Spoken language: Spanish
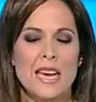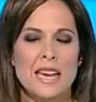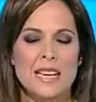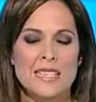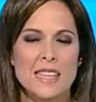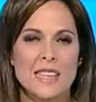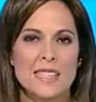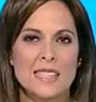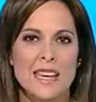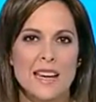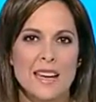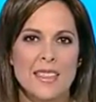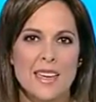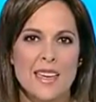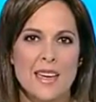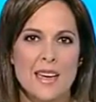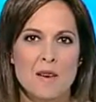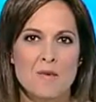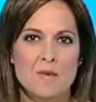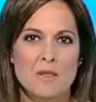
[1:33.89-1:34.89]
Esta
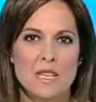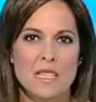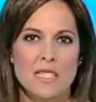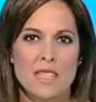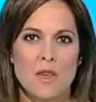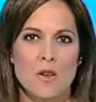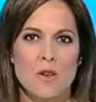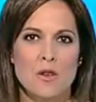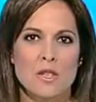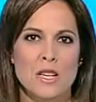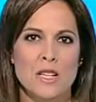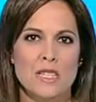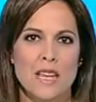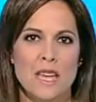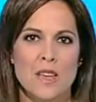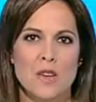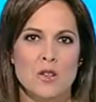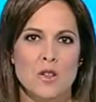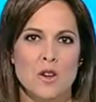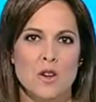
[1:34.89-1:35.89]
tarde hemos estado los
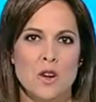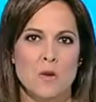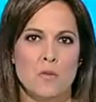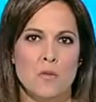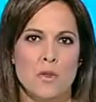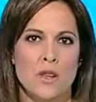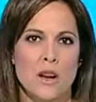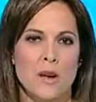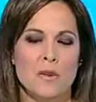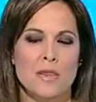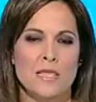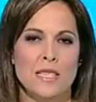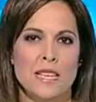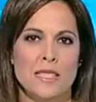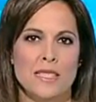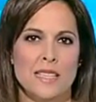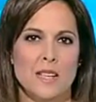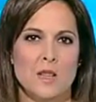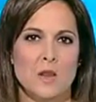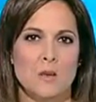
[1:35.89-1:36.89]
ensayos de lo que podrá verse
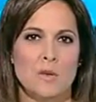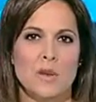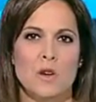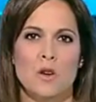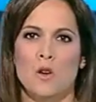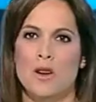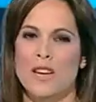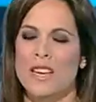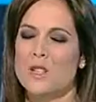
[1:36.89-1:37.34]
hasta el domingo,